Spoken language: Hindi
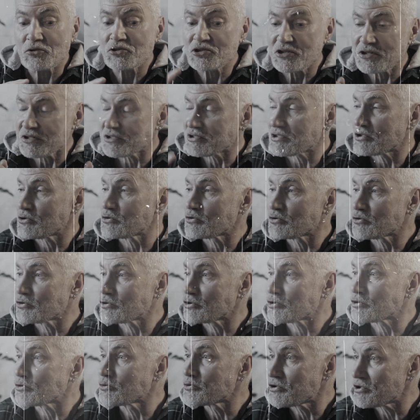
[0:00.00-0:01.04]
भी कर रहे थे
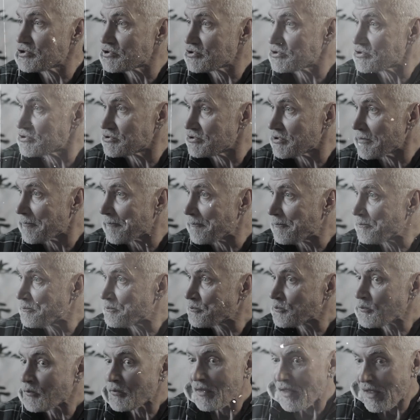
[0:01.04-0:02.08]
और इसी दौरान
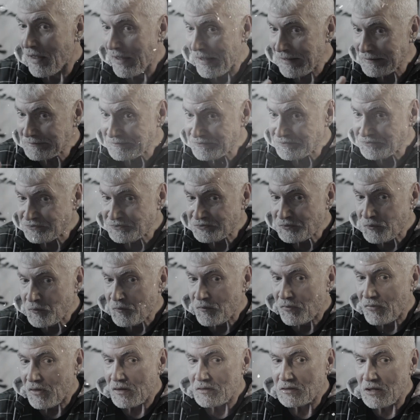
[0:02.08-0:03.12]
किसी बात पर दोनों
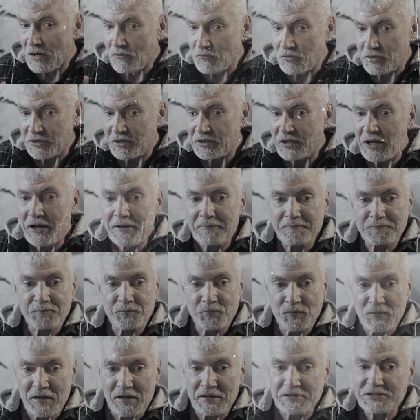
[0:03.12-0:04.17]
के दरमियान बहस का
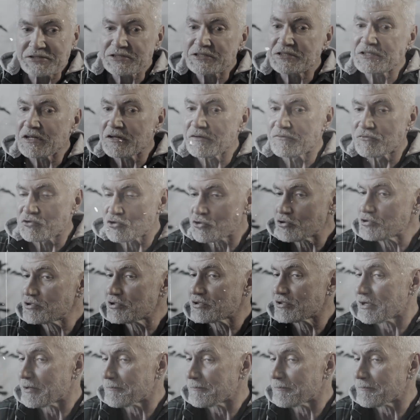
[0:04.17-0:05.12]
आगाज हो गया कि